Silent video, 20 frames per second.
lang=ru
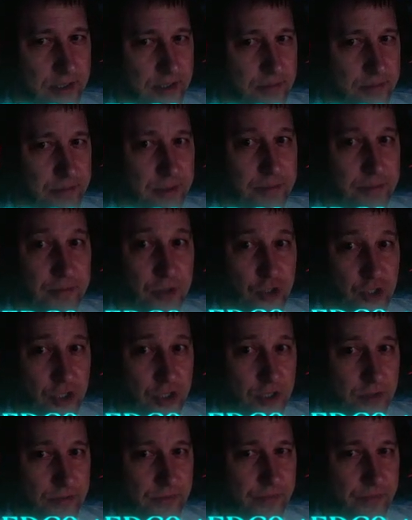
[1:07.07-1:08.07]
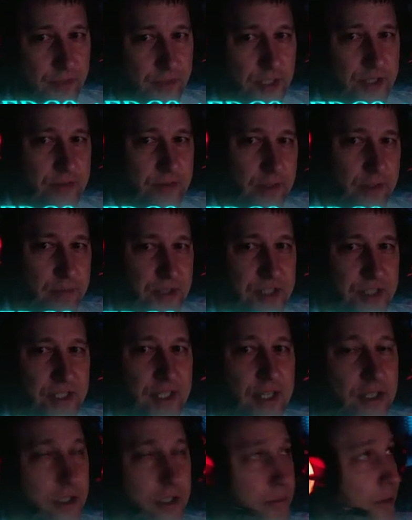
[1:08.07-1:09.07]
подписчиков, для своих
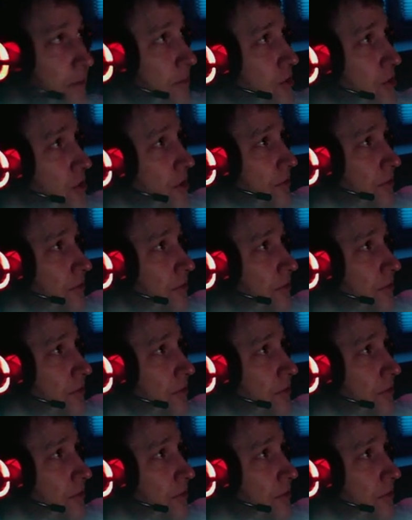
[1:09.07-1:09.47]
постоянных подписчиков.